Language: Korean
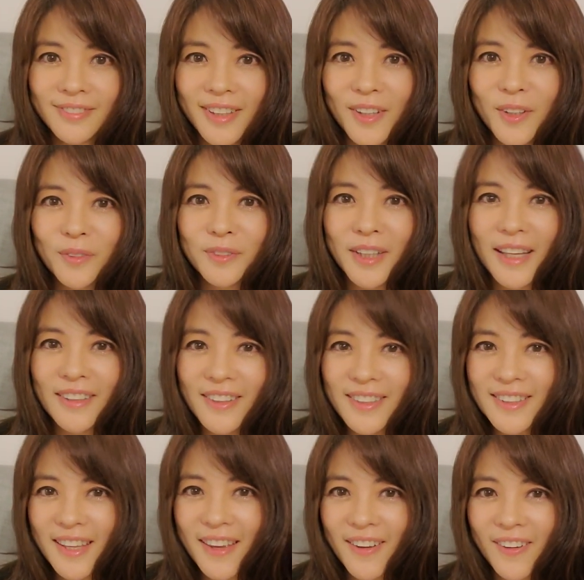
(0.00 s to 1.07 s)
네, 여러분
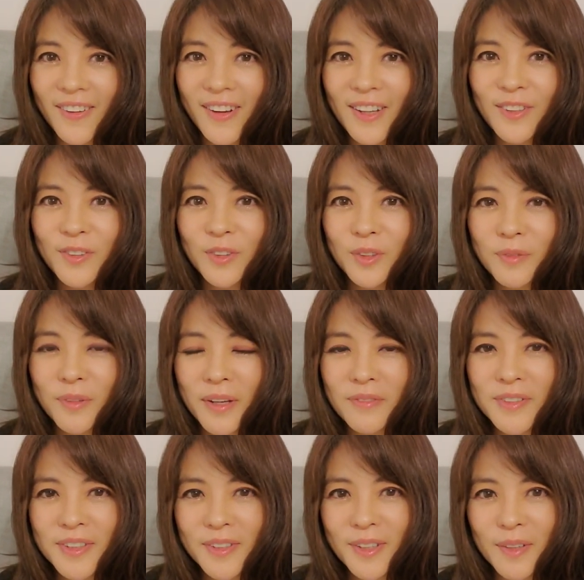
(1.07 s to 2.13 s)
안녕하세요. 한류 유튜버
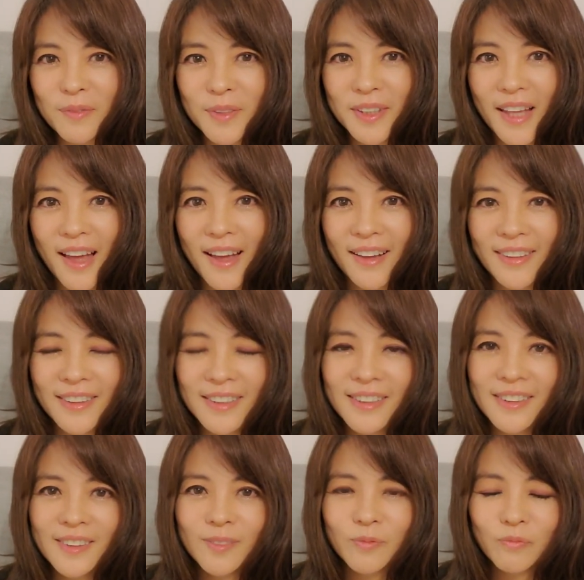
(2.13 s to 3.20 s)
MC 선아입니다.
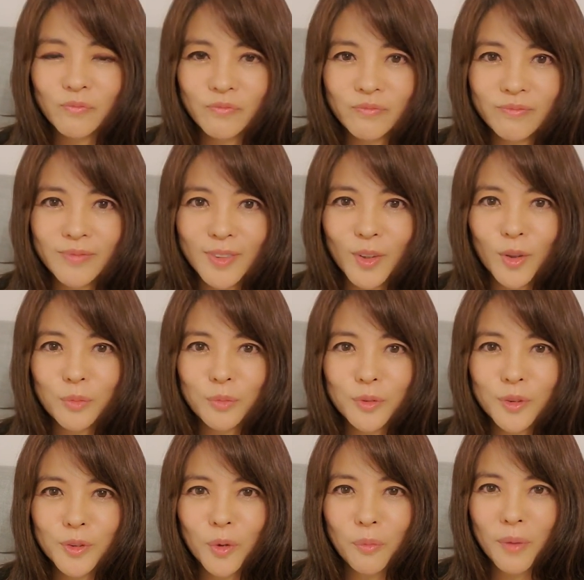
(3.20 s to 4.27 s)
음,
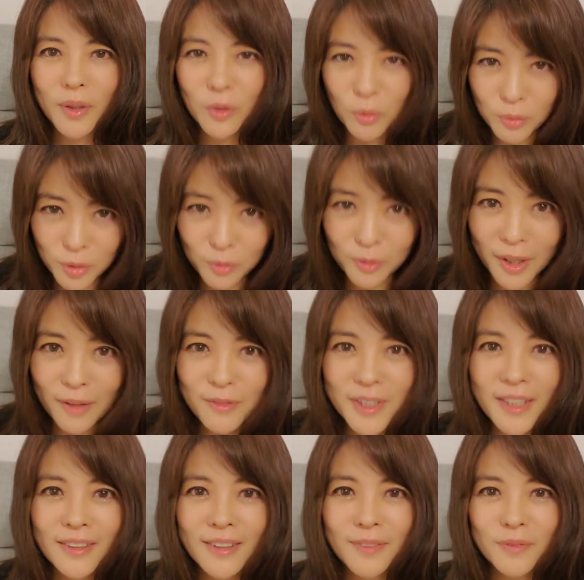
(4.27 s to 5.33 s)
여러분 정말 너무너무
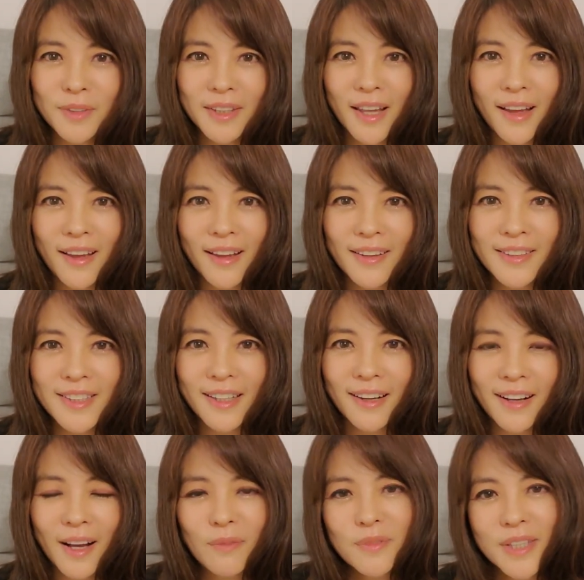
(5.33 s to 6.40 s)
감사드립니다.
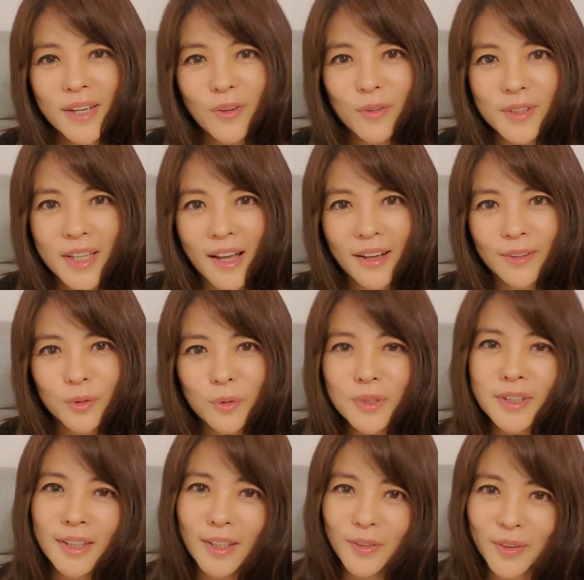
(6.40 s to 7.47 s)
제가 감사 영상 또
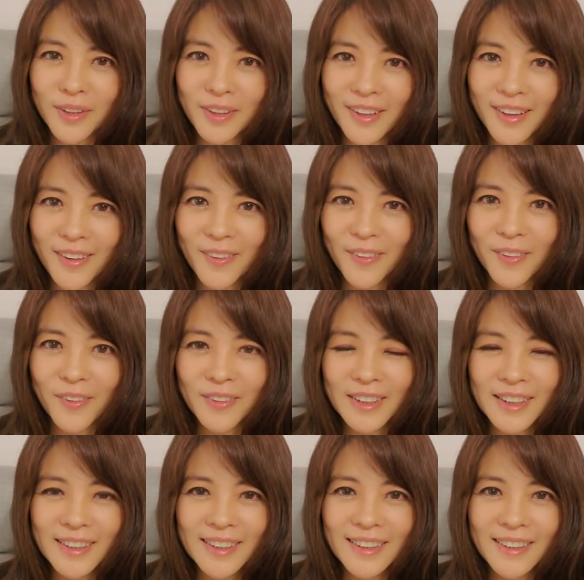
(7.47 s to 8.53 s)
찍게 됐네요.
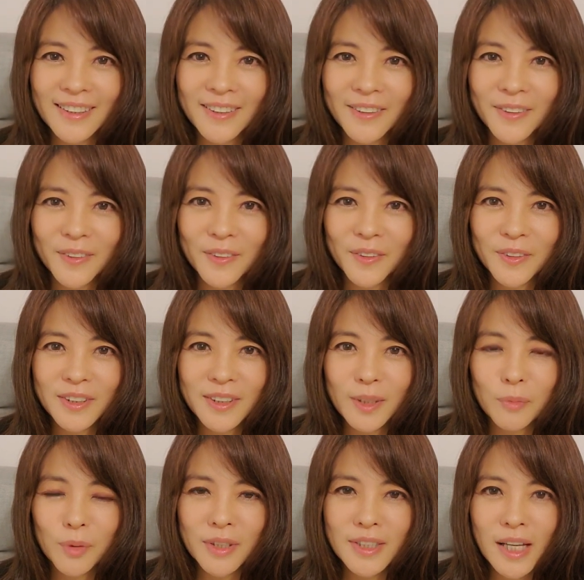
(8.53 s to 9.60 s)
어,
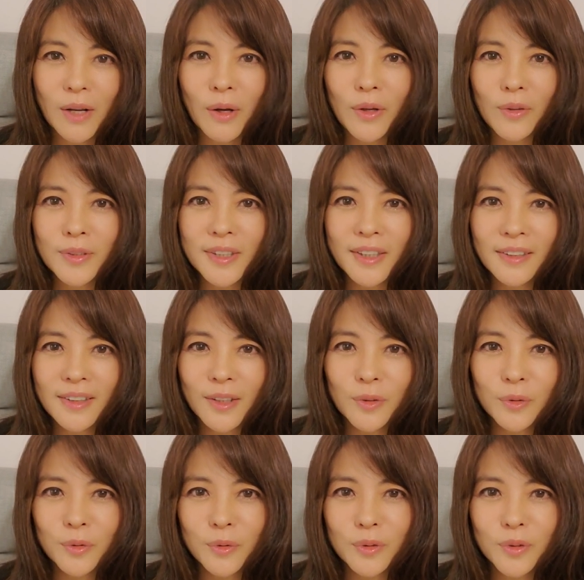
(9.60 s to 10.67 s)
지난번에 사과 영상
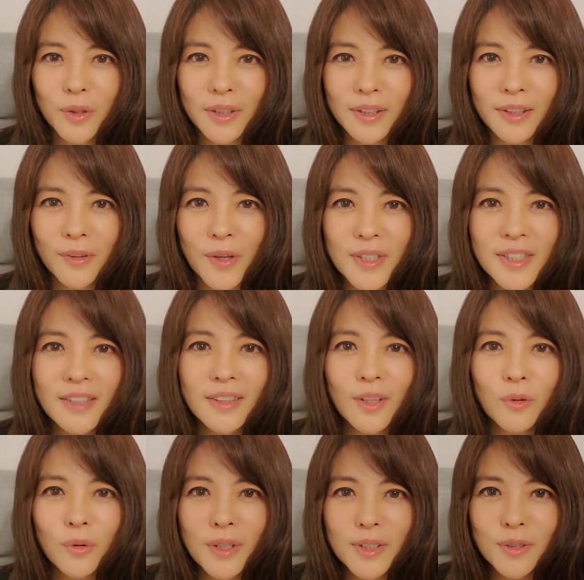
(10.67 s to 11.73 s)
때도 저한테
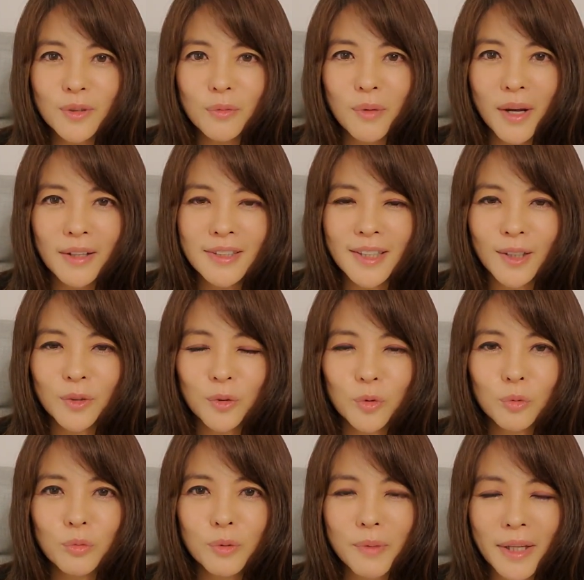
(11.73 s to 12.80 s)
괜찮다고 하셔서 막 제가 또
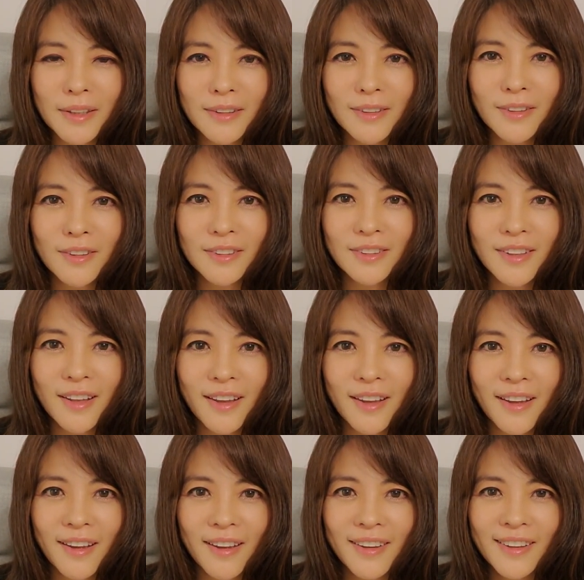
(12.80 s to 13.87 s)
눈물 많이
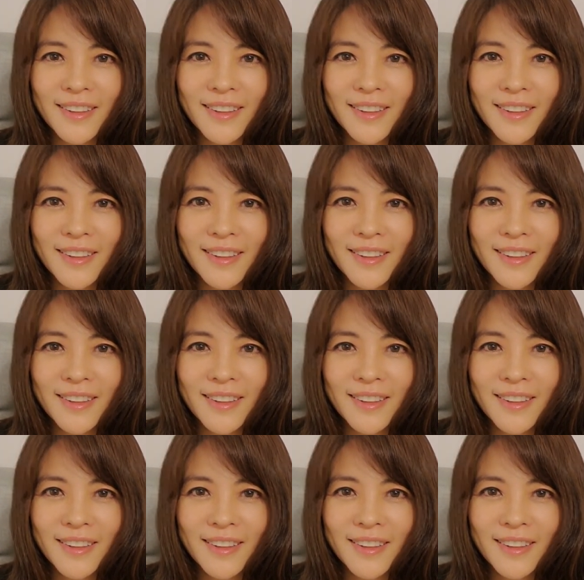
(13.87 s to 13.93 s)
흘렸는데